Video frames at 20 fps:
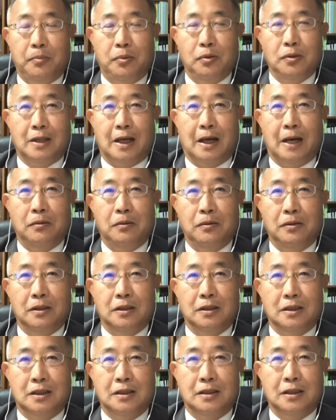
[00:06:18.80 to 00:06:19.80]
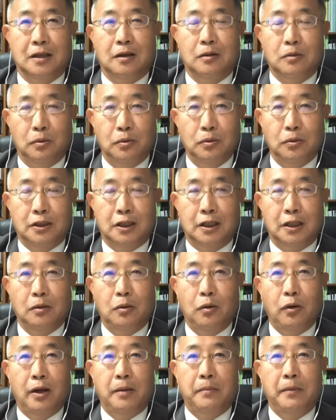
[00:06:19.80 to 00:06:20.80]
部长或者是这个国务卿
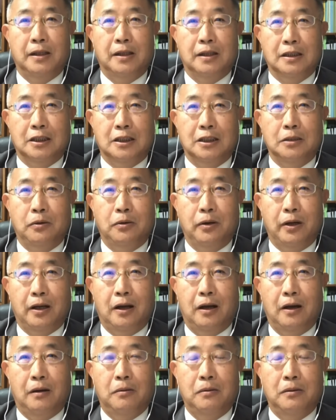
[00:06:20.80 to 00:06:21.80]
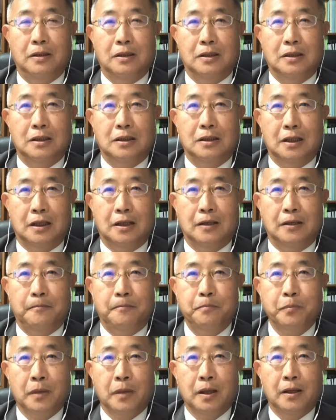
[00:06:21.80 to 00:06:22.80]
会面的机会，哈，或者是这
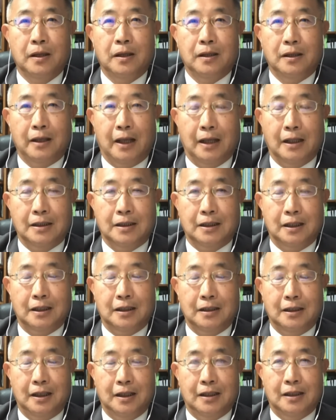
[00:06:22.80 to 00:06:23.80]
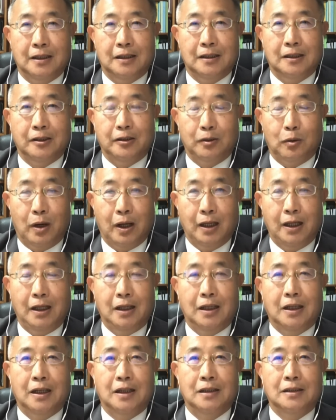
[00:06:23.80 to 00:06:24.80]
个杨杰那个王
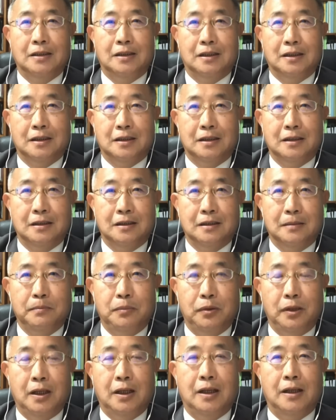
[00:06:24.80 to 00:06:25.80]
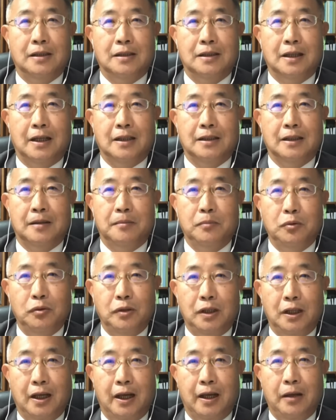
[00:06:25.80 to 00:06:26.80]
毅跟布林肯在这个慕
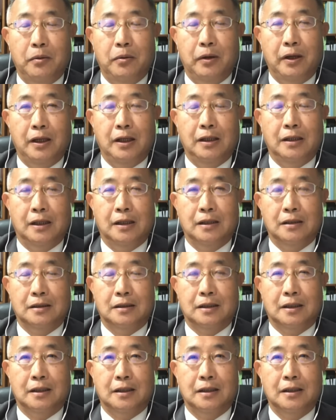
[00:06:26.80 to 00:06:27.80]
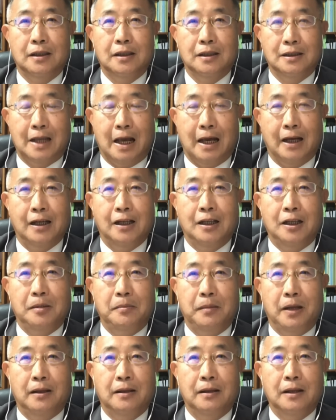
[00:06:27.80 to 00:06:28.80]
尼黑会议的这个场合
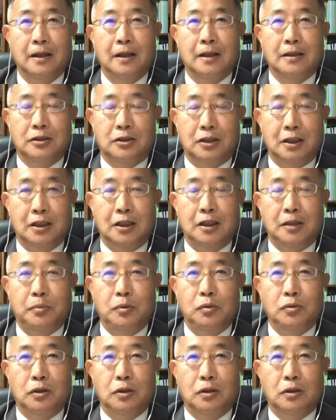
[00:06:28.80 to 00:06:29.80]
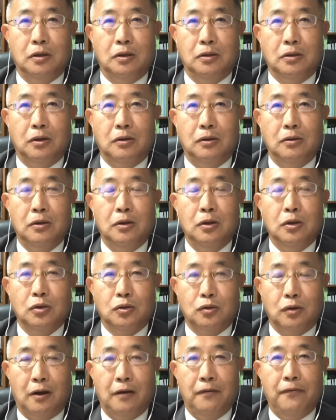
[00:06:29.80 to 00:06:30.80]
里面进一步去沟通
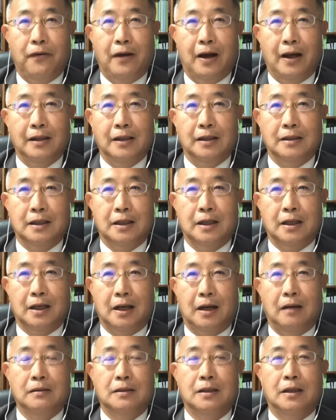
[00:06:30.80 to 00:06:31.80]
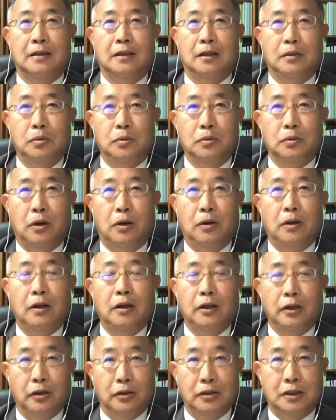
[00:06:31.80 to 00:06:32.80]
双方的这个高层的互动。
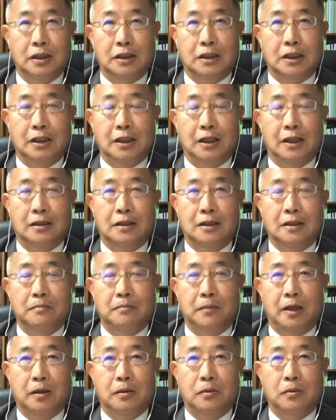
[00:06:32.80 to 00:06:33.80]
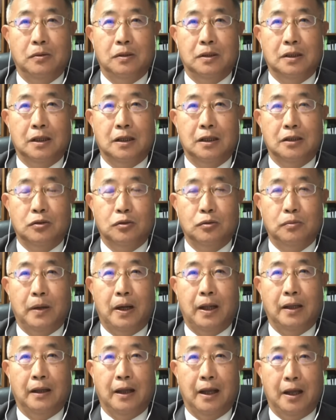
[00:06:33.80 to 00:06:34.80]
尤其今年是美国这个主
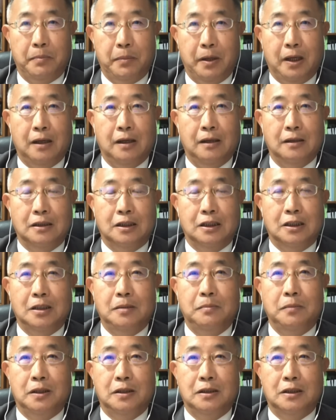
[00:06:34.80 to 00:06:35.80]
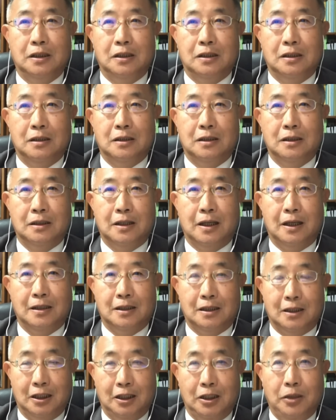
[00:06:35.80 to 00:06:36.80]
办 APEC，习近平其实是在
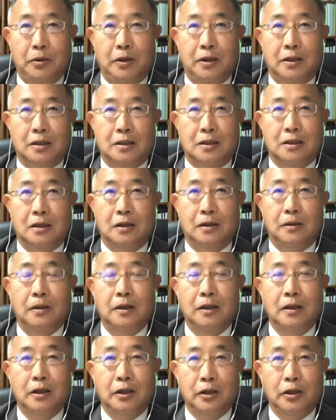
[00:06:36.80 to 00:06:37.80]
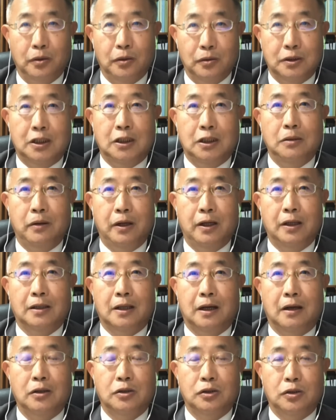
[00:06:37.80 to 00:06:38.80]
十一月的时候。有机会
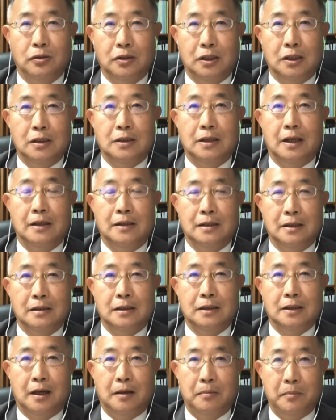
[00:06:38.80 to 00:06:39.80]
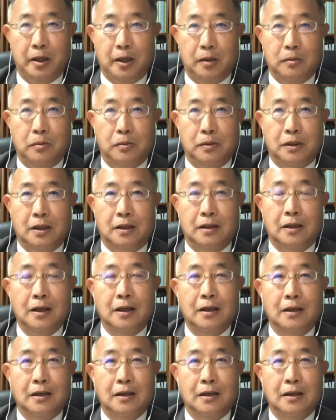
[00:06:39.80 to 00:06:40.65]
到旧金山，甚至到美国的